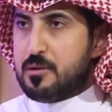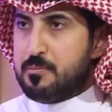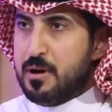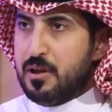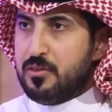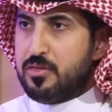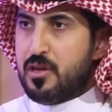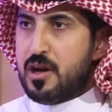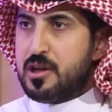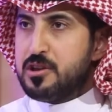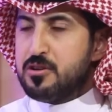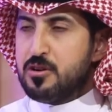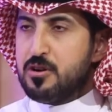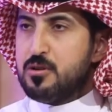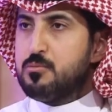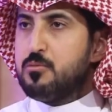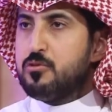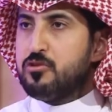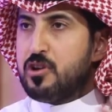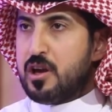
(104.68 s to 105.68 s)
بعد ثاني
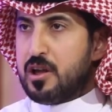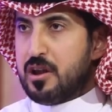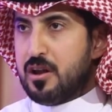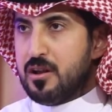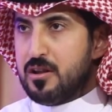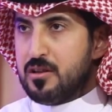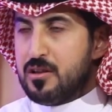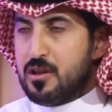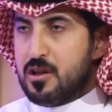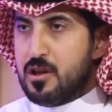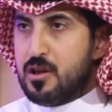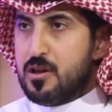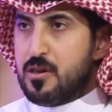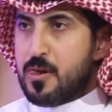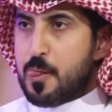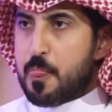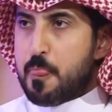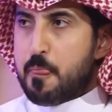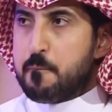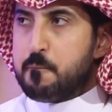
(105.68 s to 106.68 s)
يوم مشينا
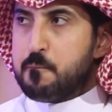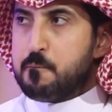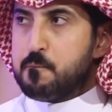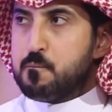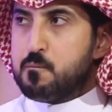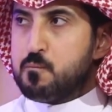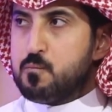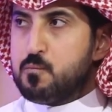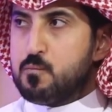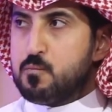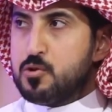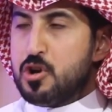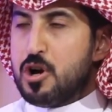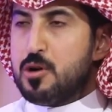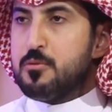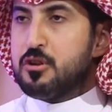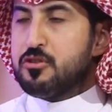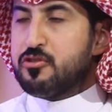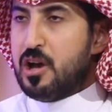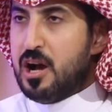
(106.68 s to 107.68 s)

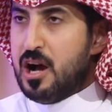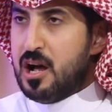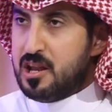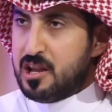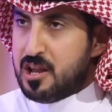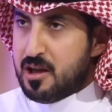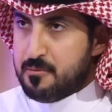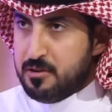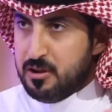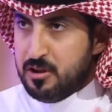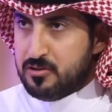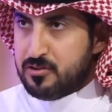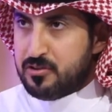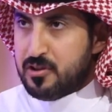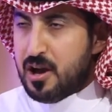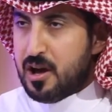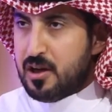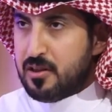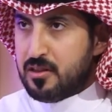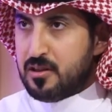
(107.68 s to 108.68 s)
يوم ارتحلنا من عند
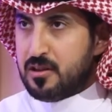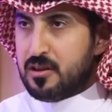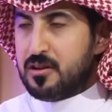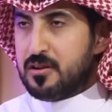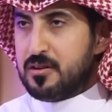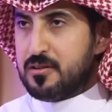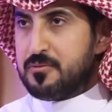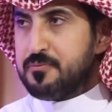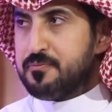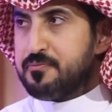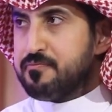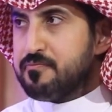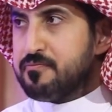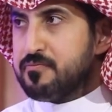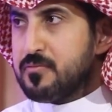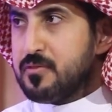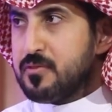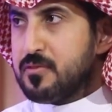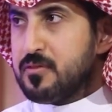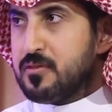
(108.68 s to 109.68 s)
هذا
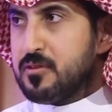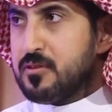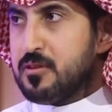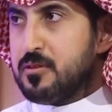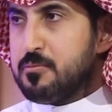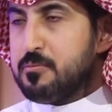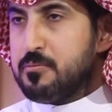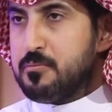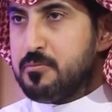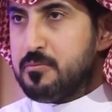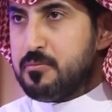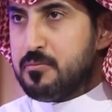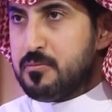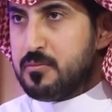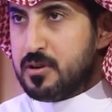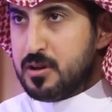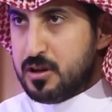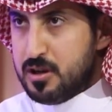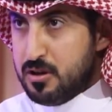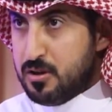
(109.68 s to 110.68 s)
هذا مصيبه ذا
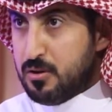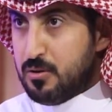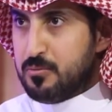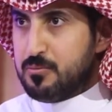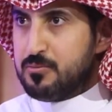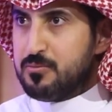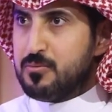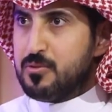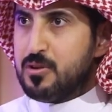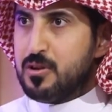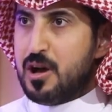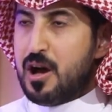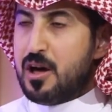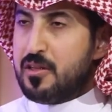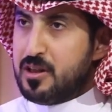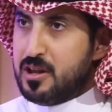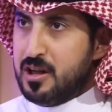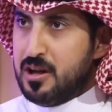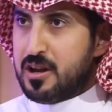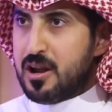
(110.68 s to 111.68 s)
ايه
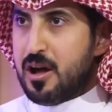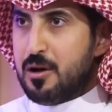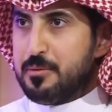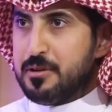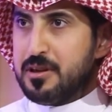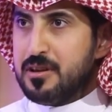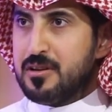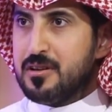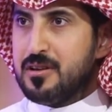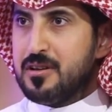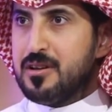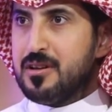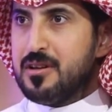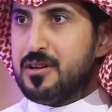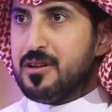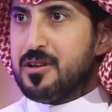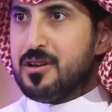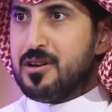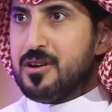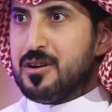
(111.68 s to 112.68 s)
هذا الاعرابي
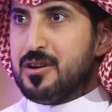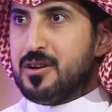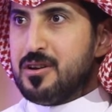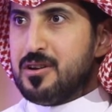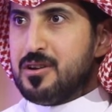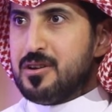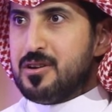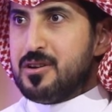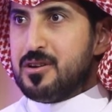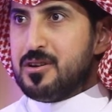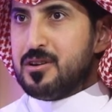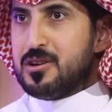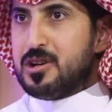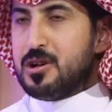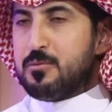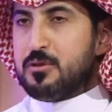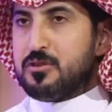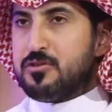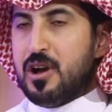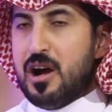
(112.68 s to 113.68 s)

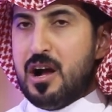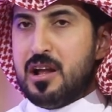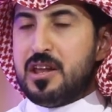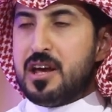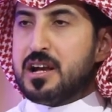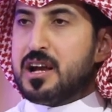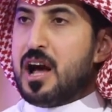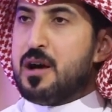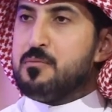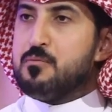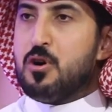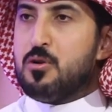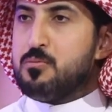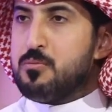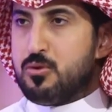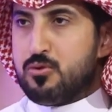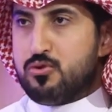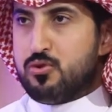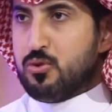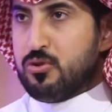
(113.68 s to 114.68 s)
يوم ارتحلنا كان مهم
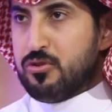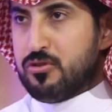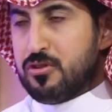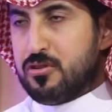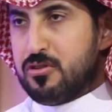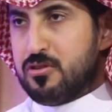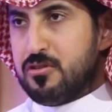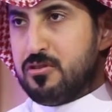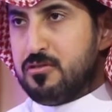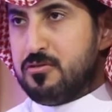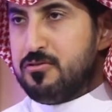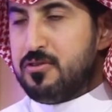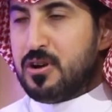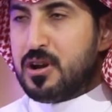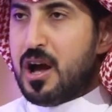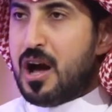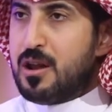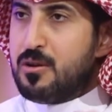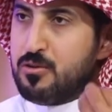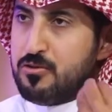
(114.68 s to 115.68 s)
موجود
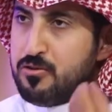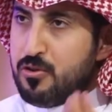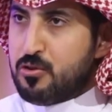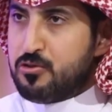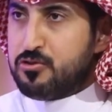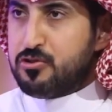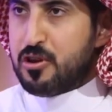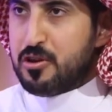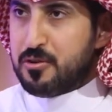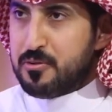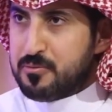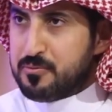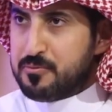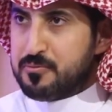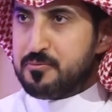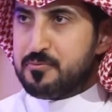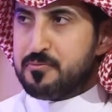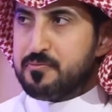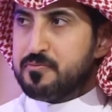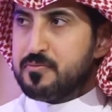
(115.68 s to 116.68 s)
فقالوا لزوجته
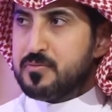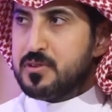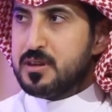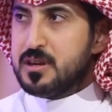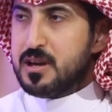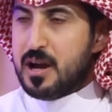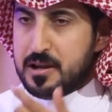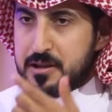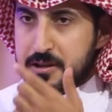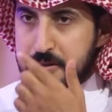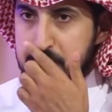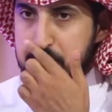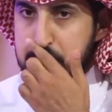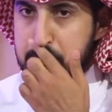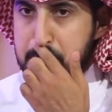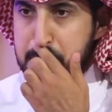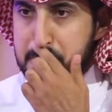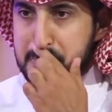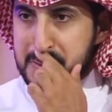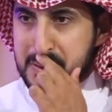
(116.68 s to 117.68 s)
يعني
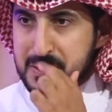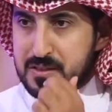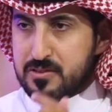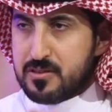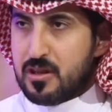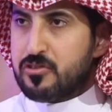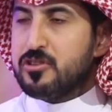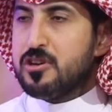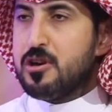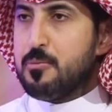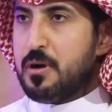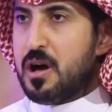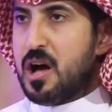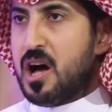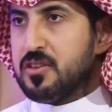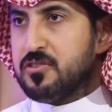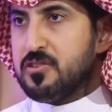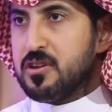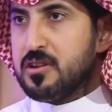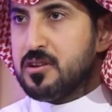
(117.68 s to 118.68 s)
تطيب
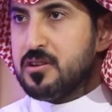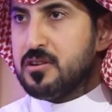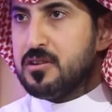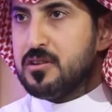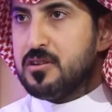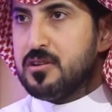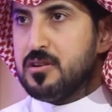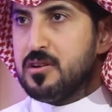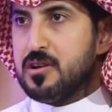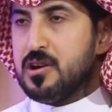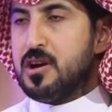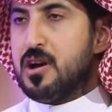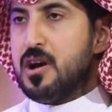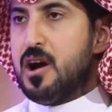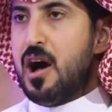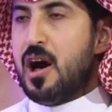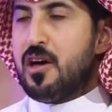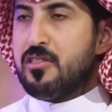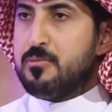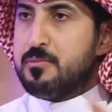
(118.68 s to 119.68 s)
خاطر
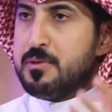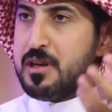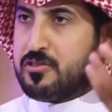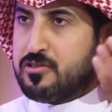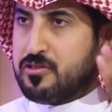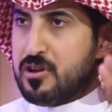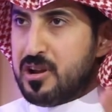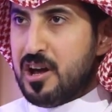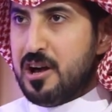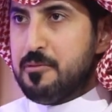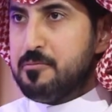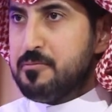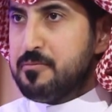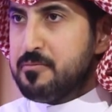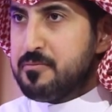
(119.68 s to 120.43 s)
هذه 100 درهم